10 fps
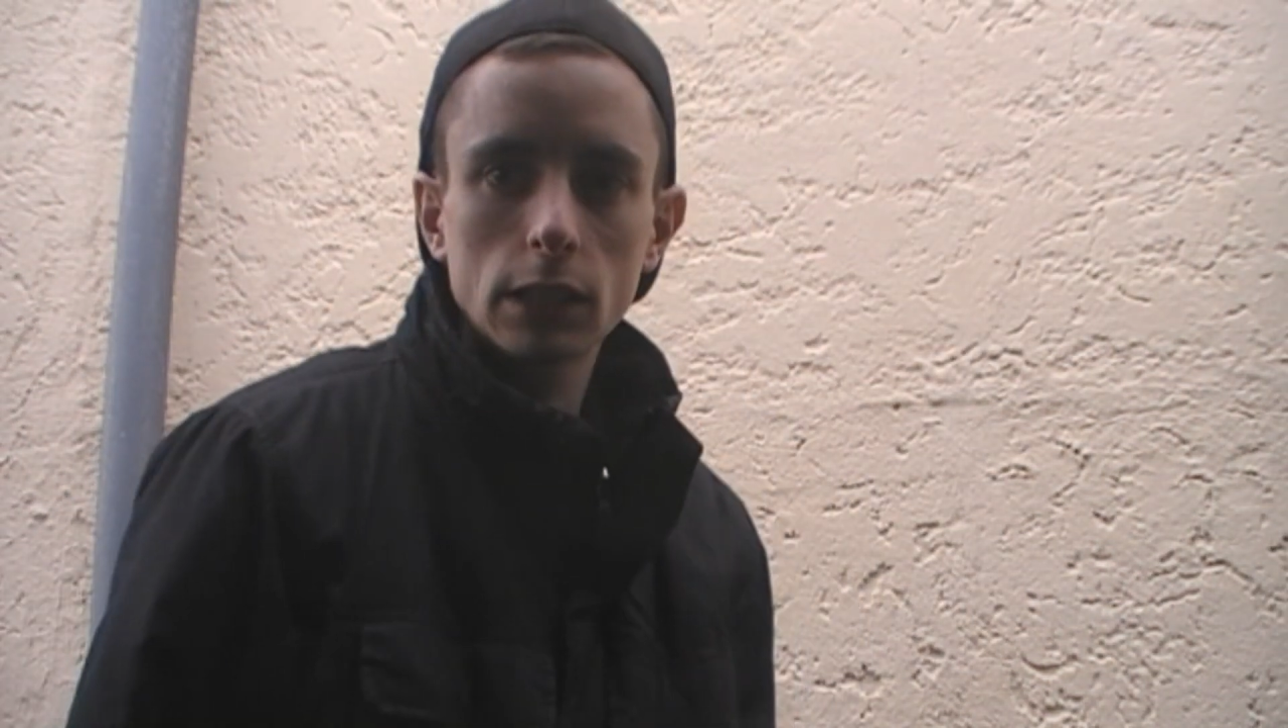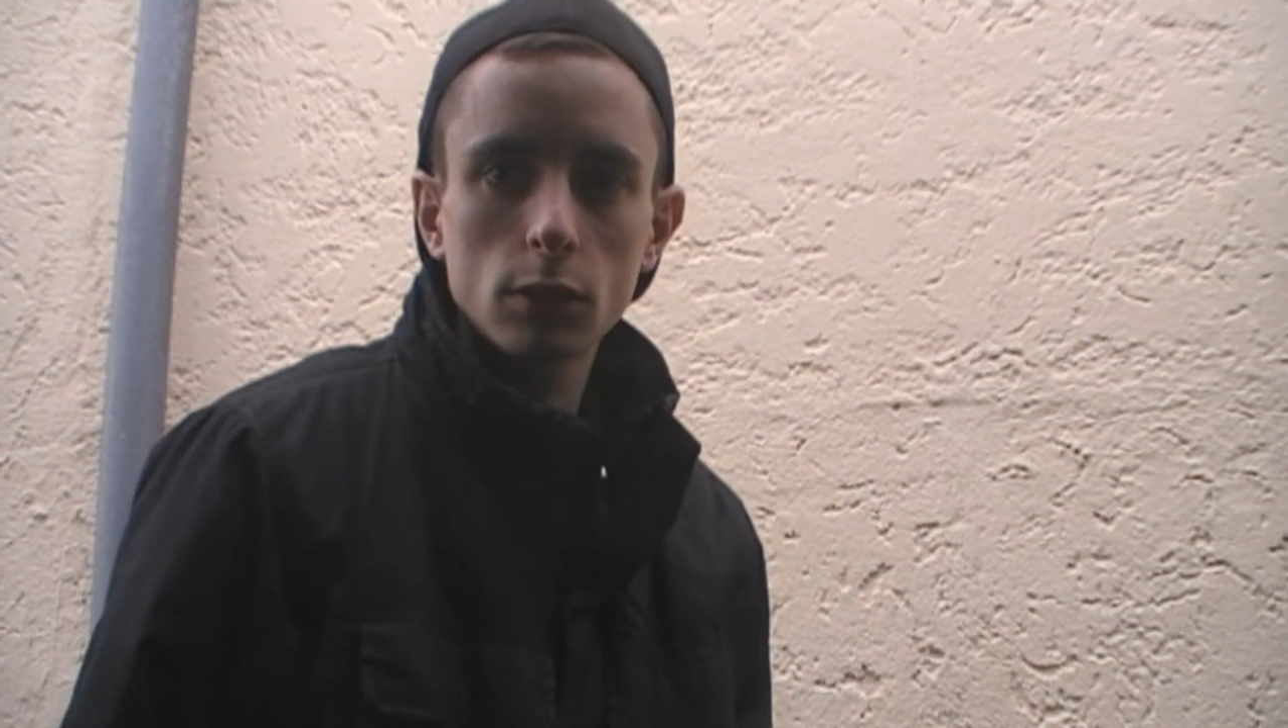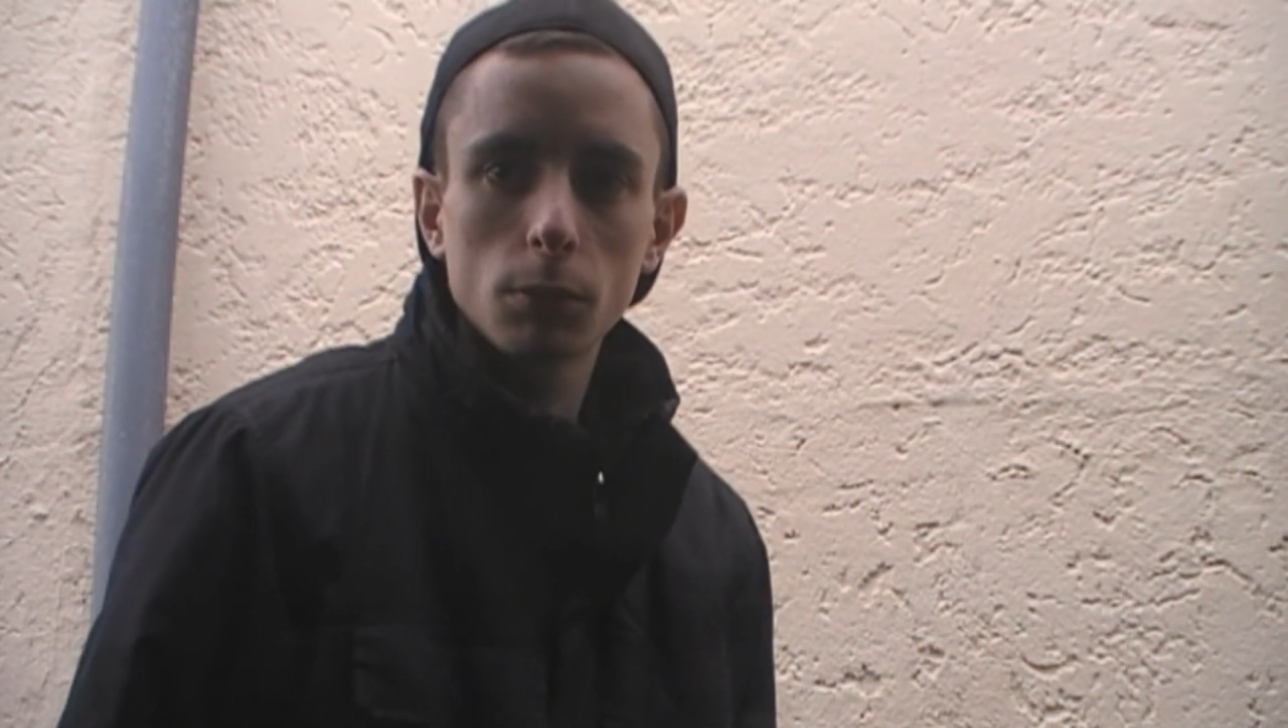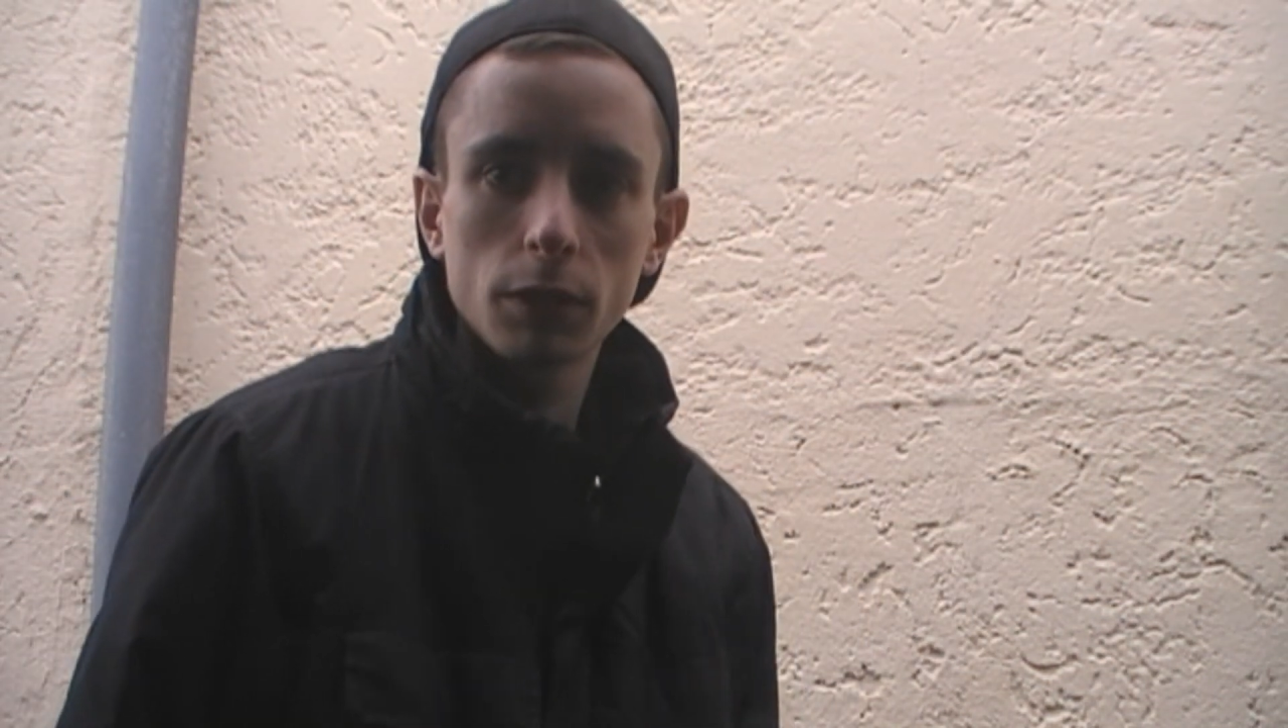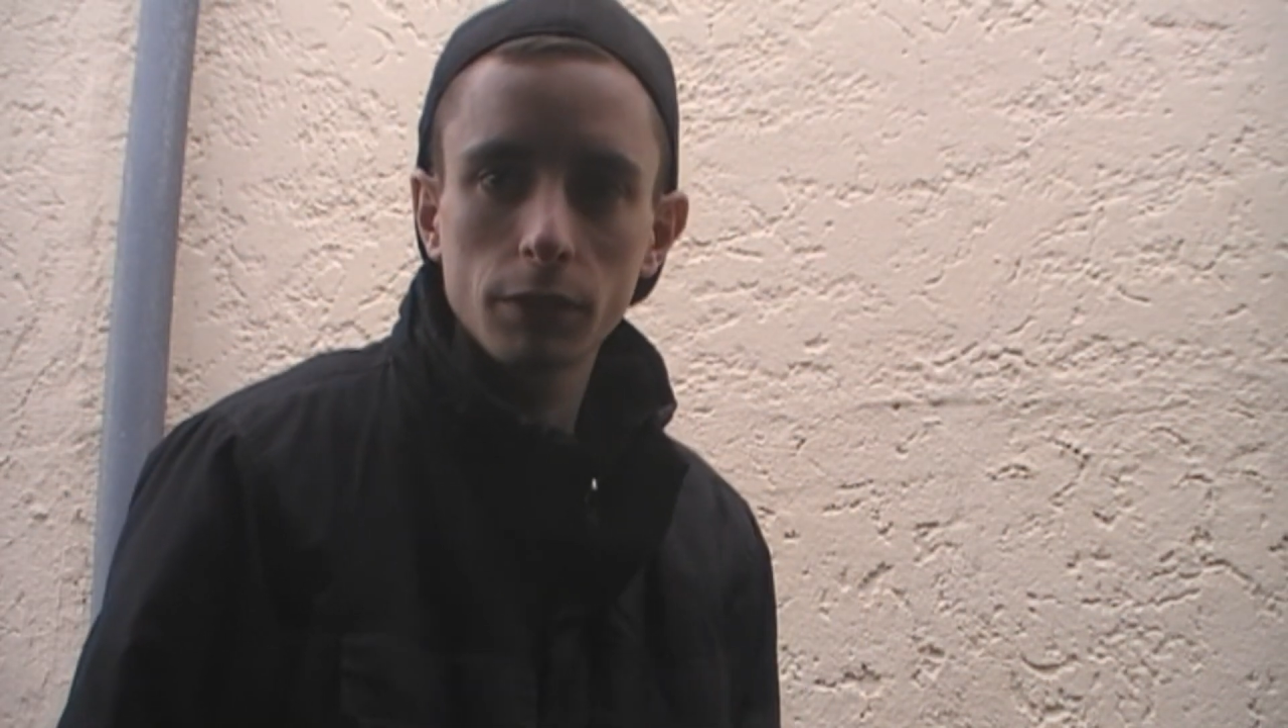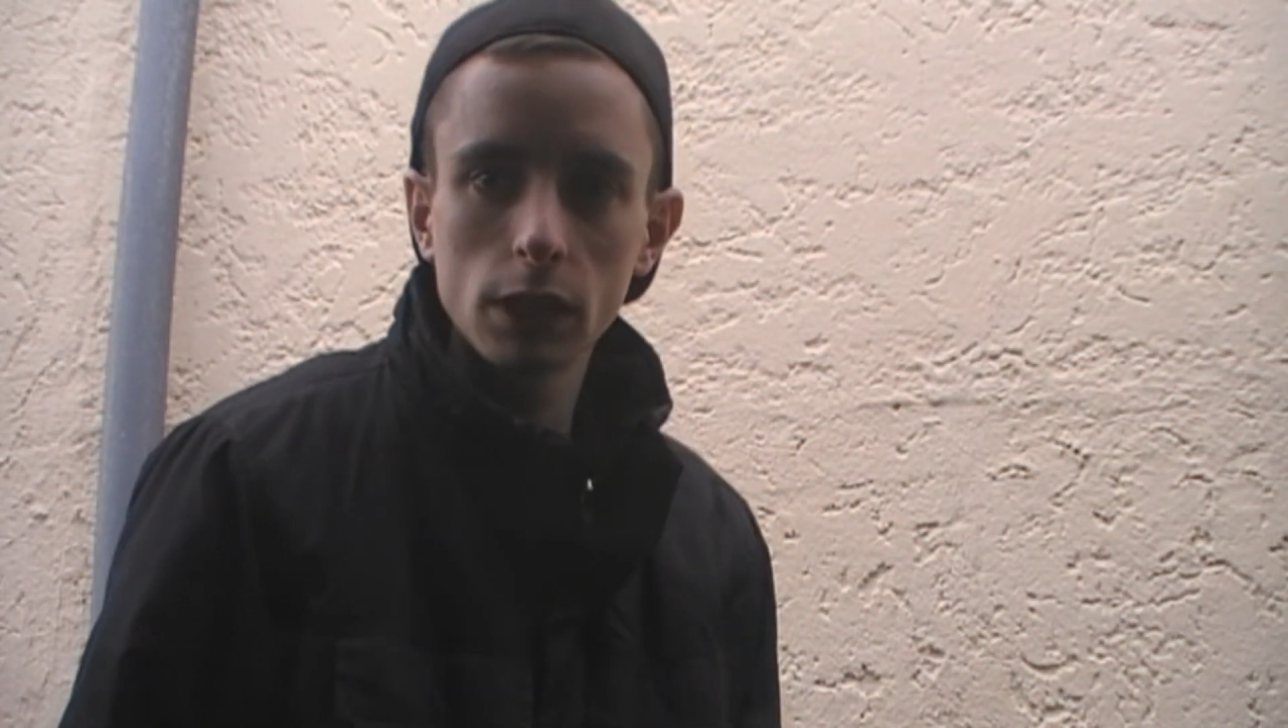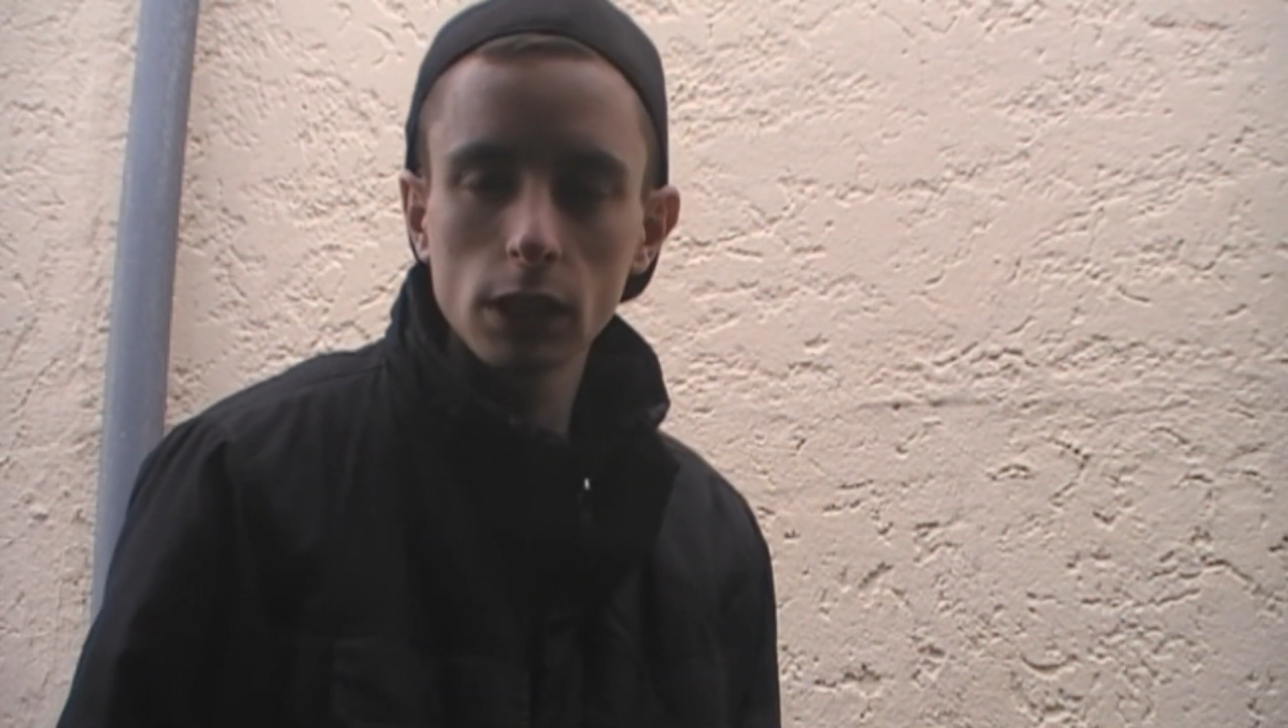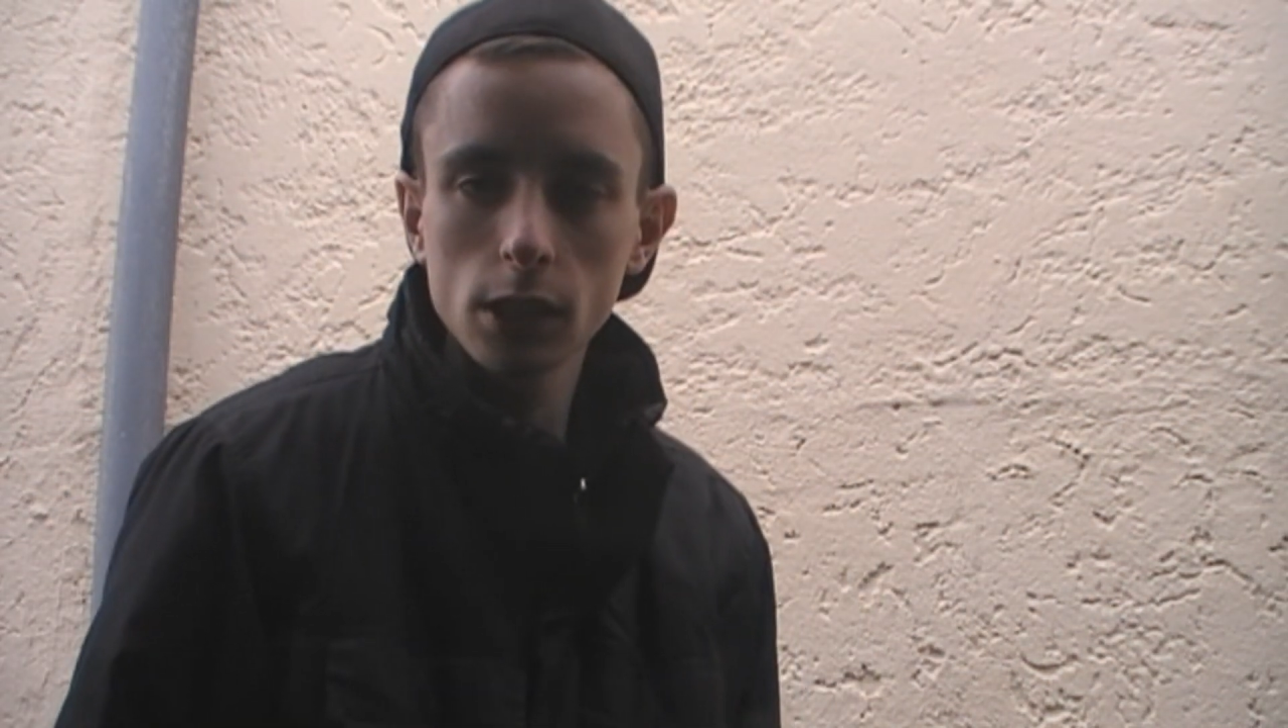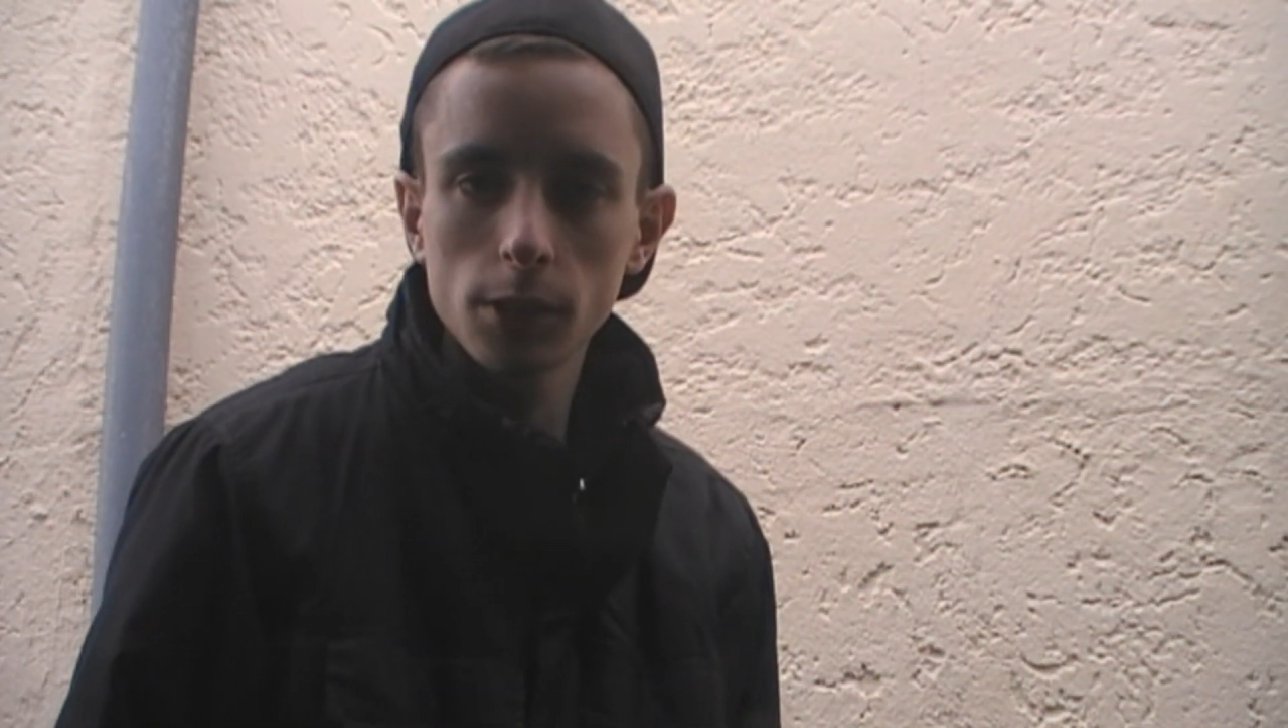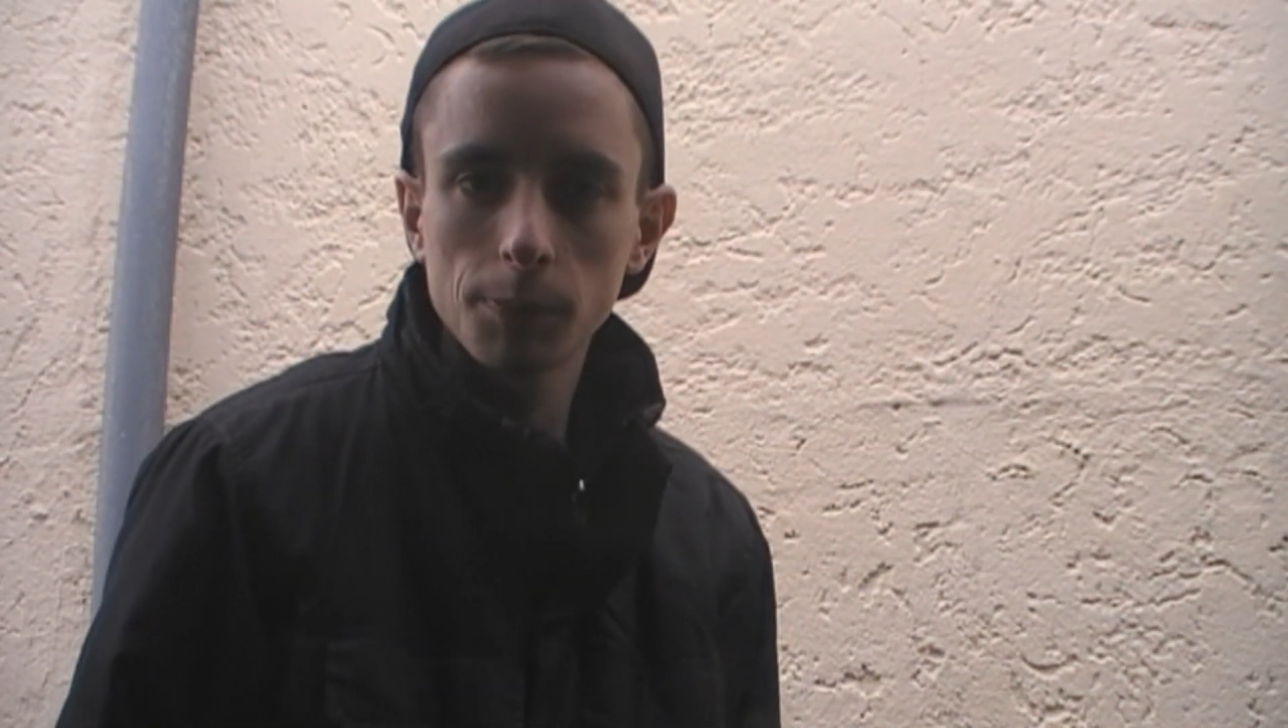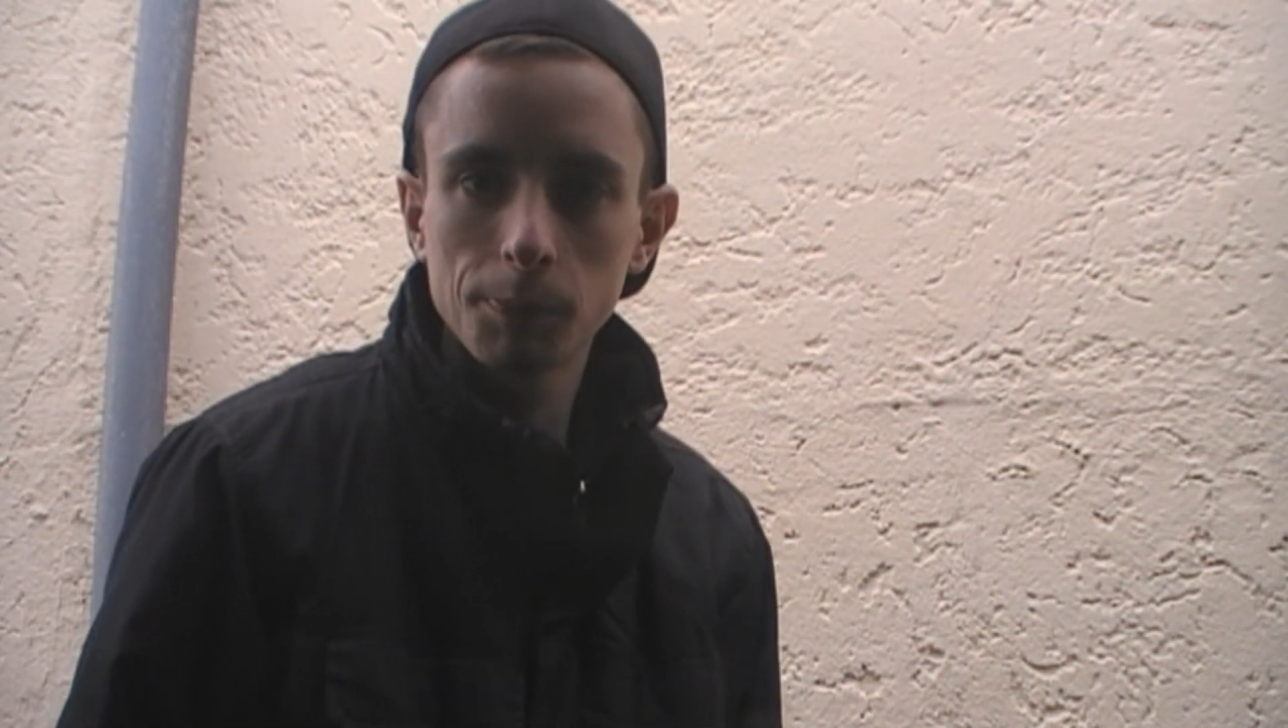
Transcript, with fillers: Jetzt kommt der Winter.